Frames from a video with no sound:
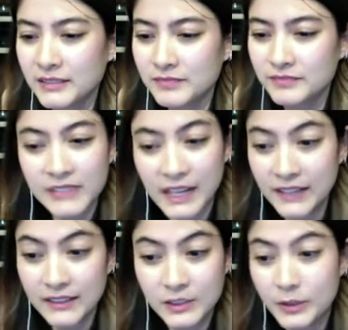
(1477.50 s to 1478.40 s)
ใส่
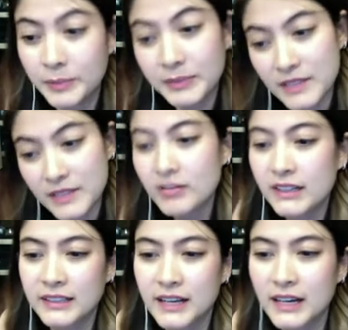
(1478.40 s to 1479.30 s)
ในชีวิตประจำวัน
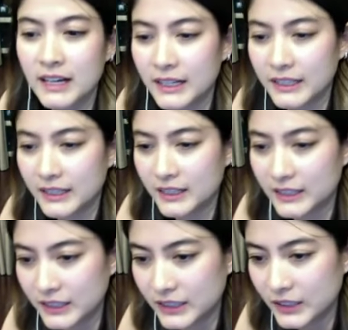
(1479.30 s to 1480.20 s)
ได้อะไรอ
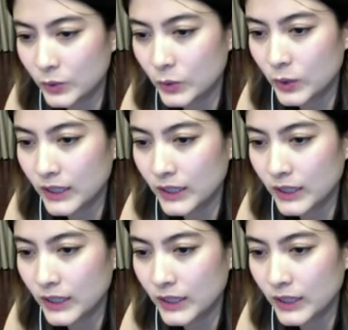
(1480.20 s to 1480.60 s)
ย่างนี้ด้วย